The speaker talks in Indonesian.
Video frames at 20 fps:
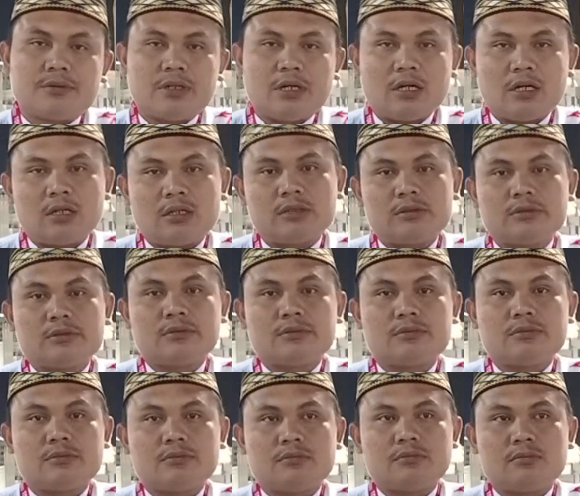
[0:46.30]
dan
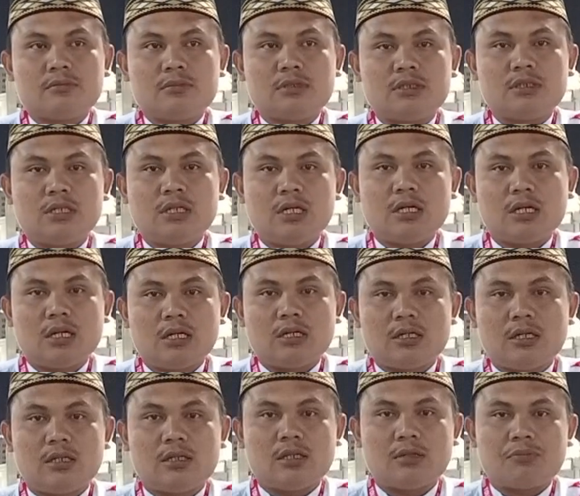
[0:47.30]
menjadikan
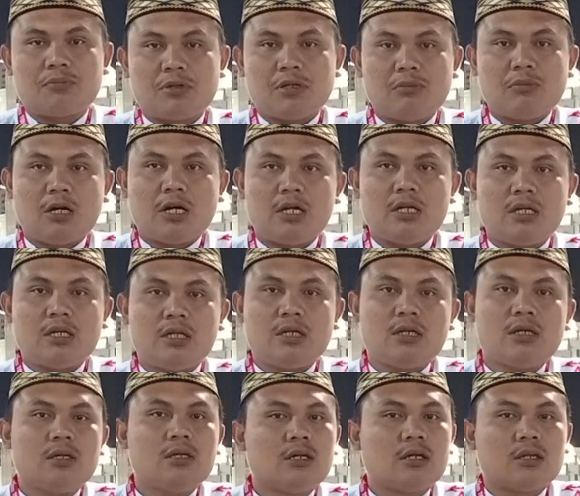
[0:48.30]
kita pribadi
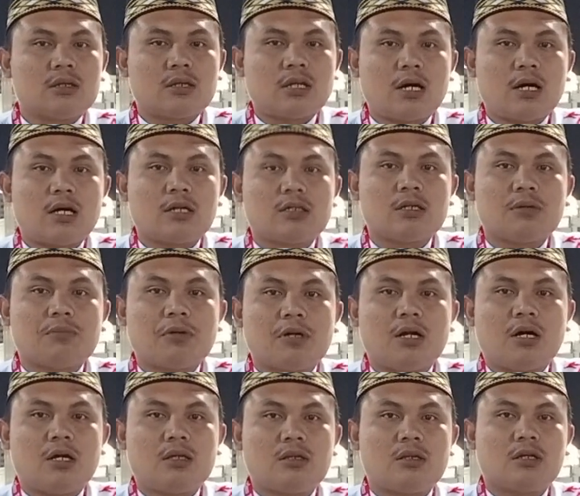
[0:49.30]
yang taat
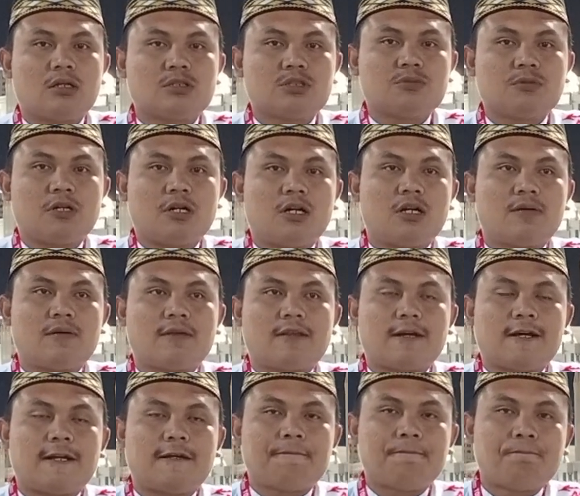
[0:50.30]
kepada Allah Subhanahu wa
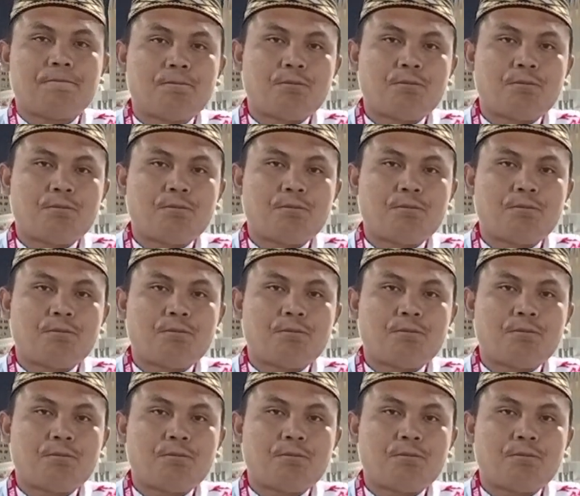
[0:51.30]
taala.